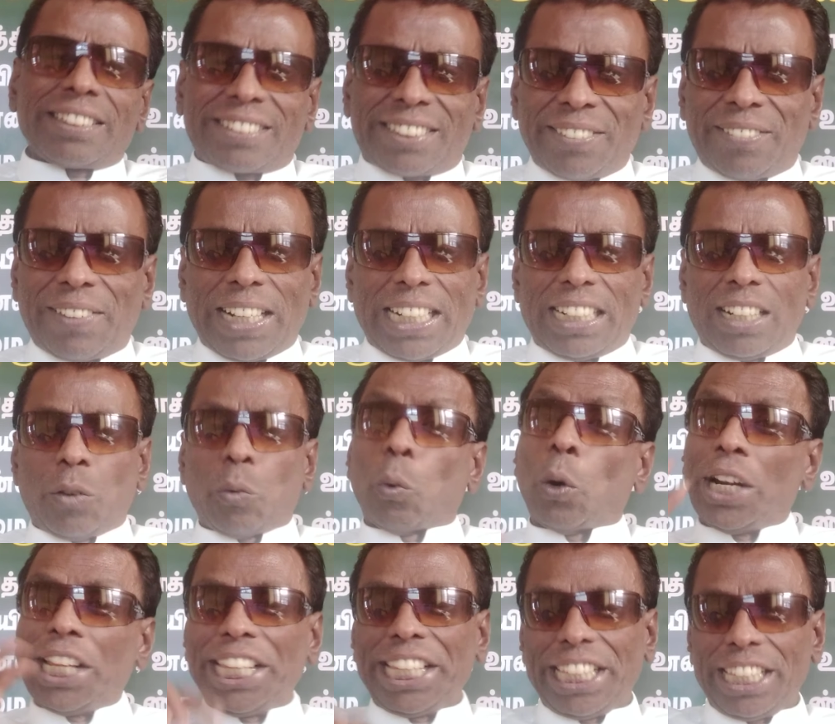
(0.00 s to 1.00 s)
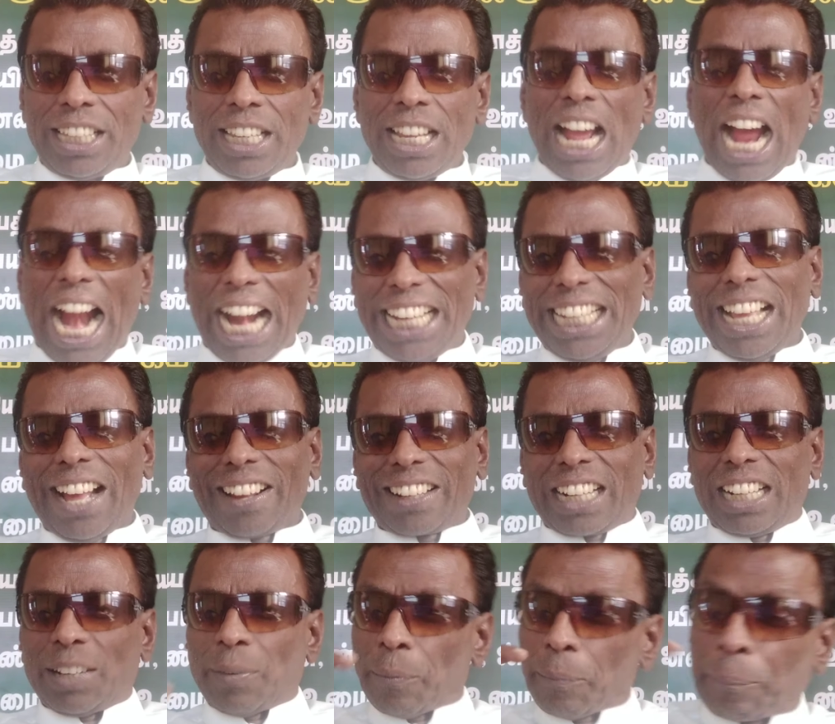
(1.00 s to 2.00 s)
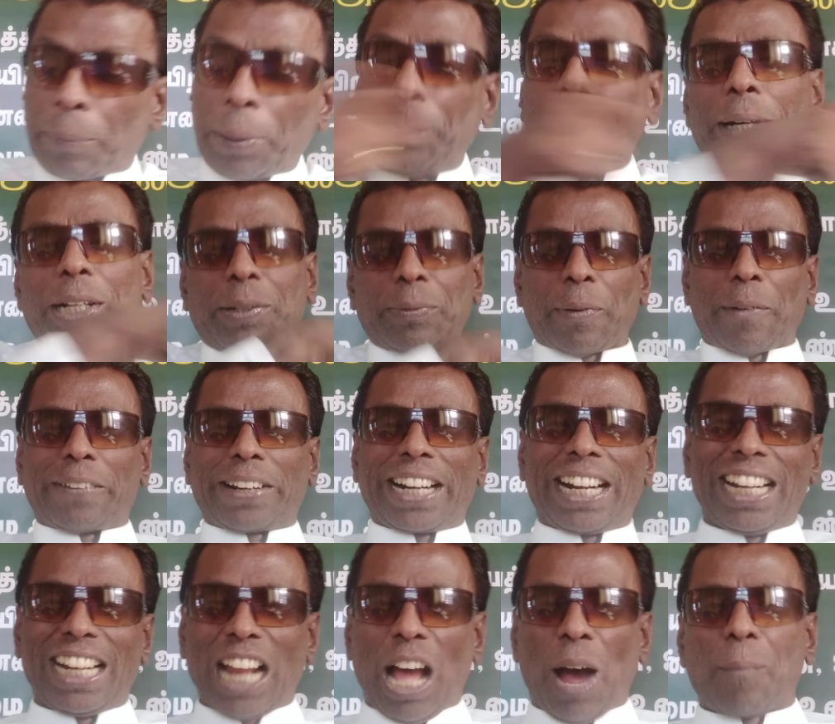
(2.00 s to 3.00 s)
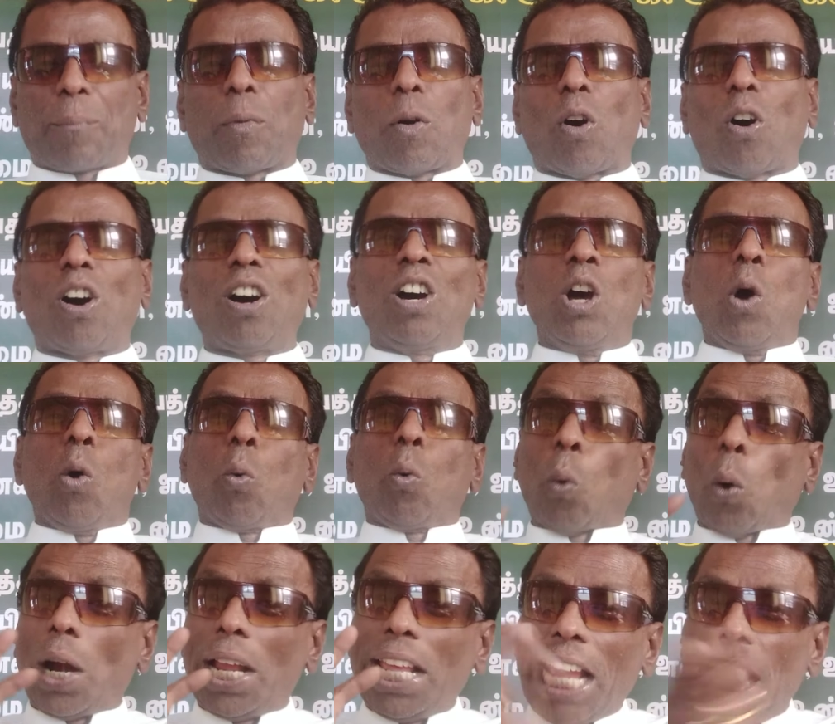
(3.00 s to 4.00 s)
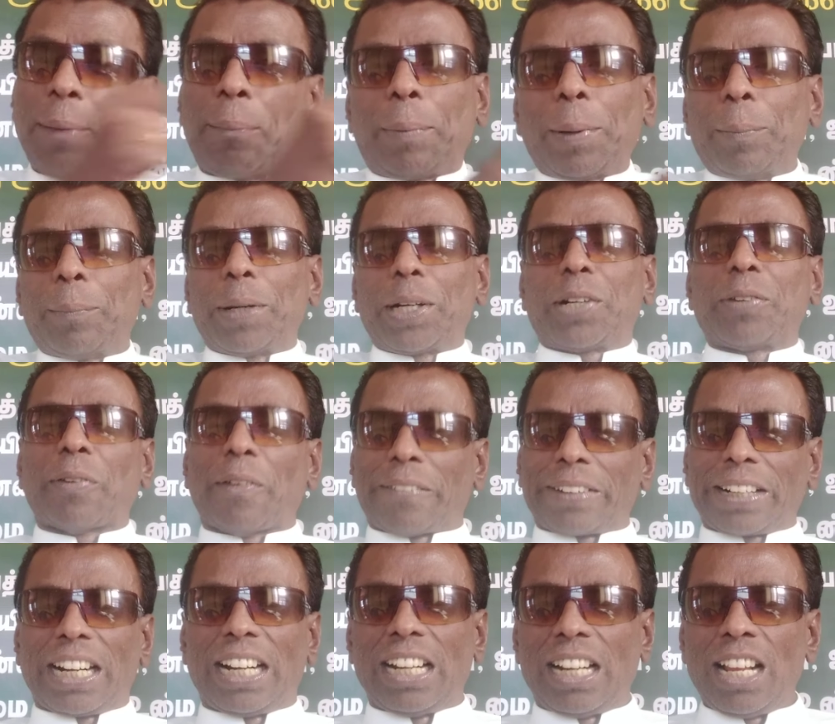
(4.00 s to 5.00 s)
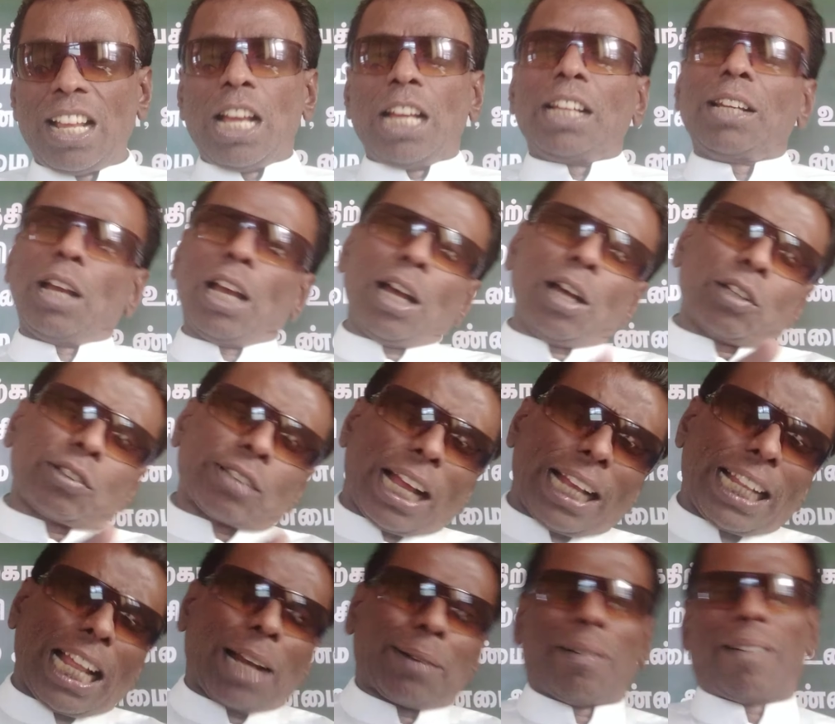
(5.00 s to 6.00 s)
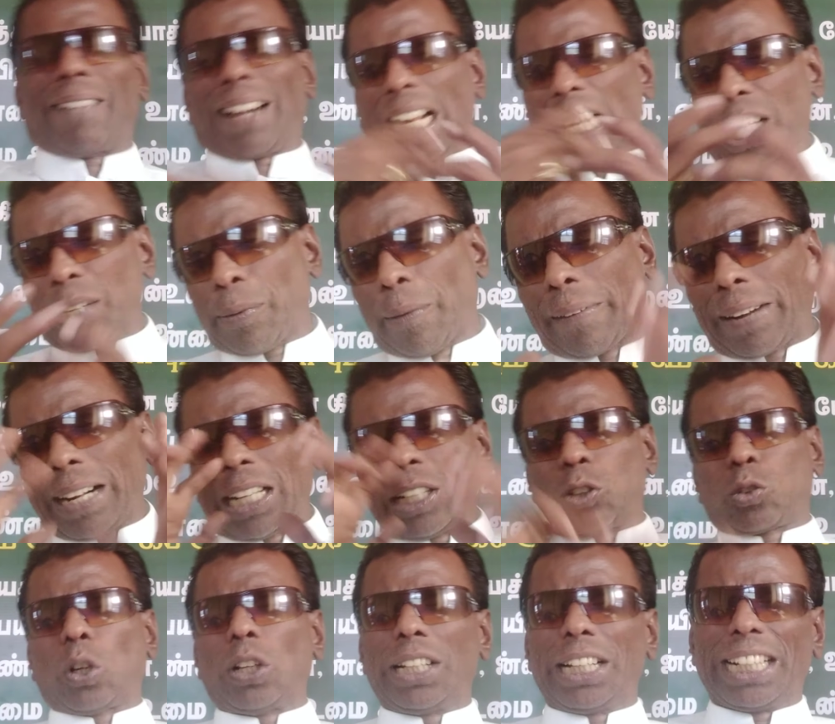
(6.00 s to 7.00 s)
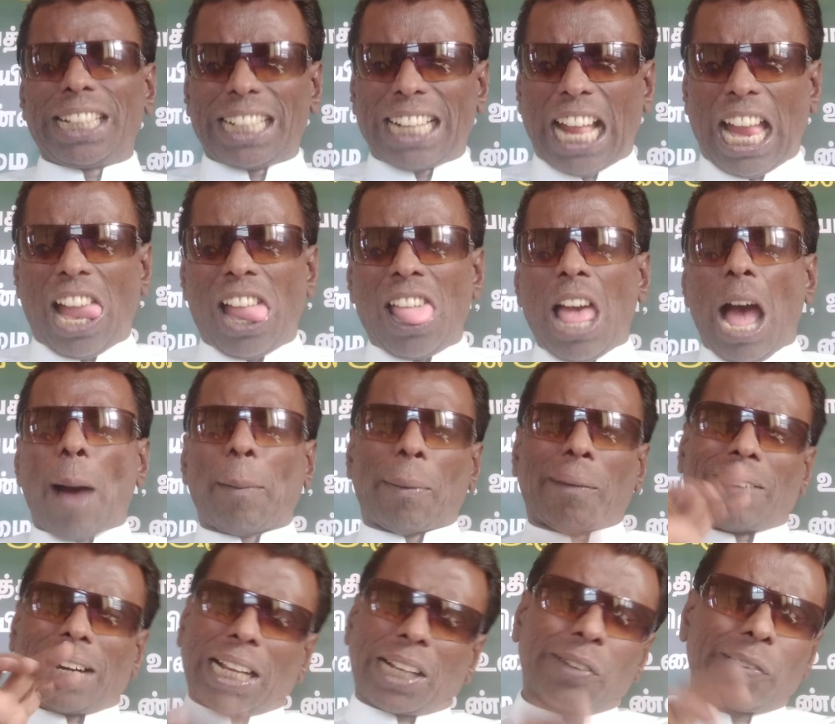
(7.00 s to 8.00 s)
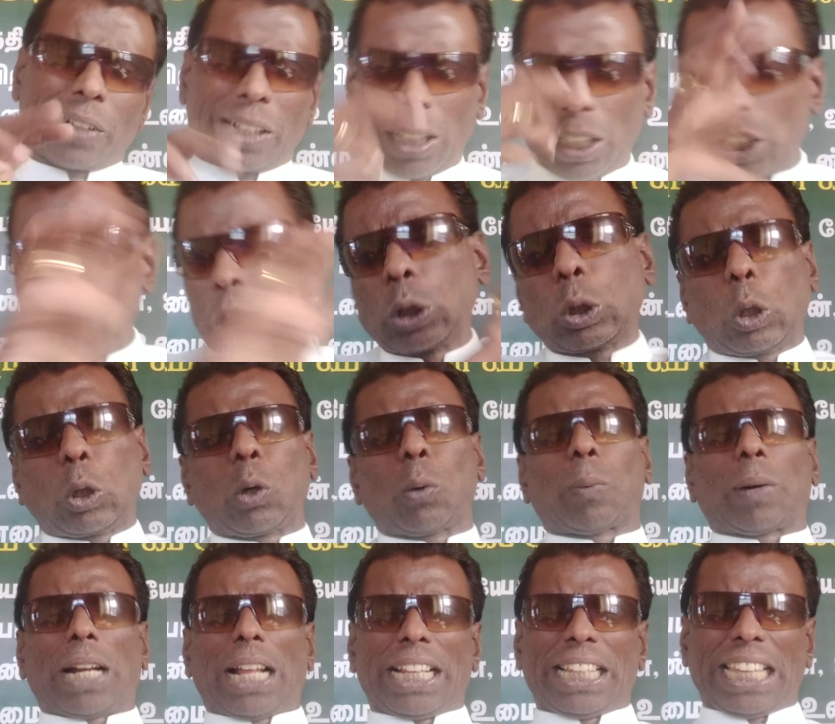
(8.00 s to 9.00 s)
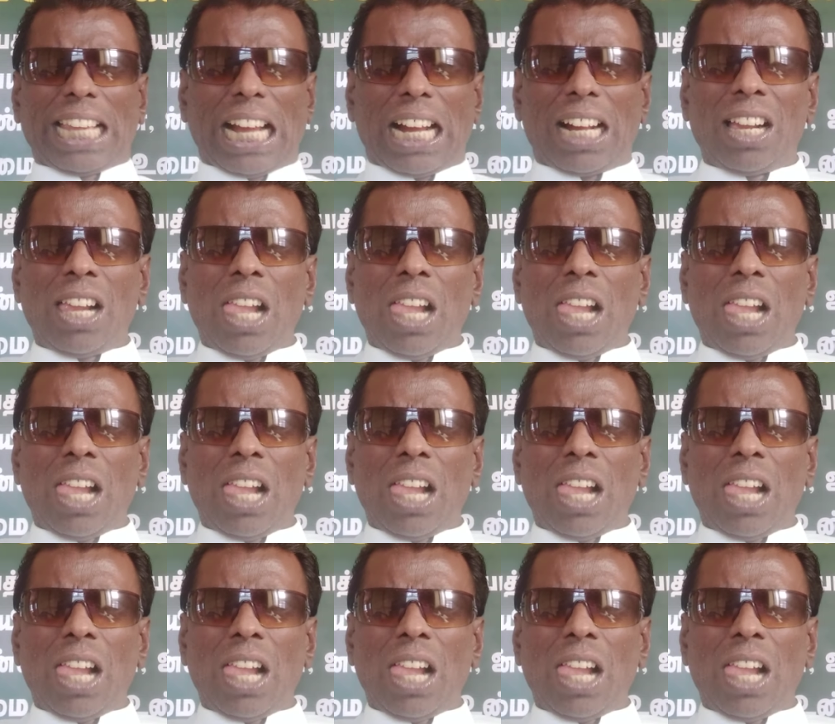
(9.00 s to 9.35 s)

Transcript: சிவன் ஒளி அடியார்கள் பின்பற்றுபவர்கள் அப்போது ஒளியை பின்பற்றுபவர்கள் சாதாரணமாக வணங்குபவர்கள் சொல்லிக்கிட்டீங்களேன் அப்போ வணங்குபவர்களை நீங்கள் தொந்தரவு பண்ணாதீங்க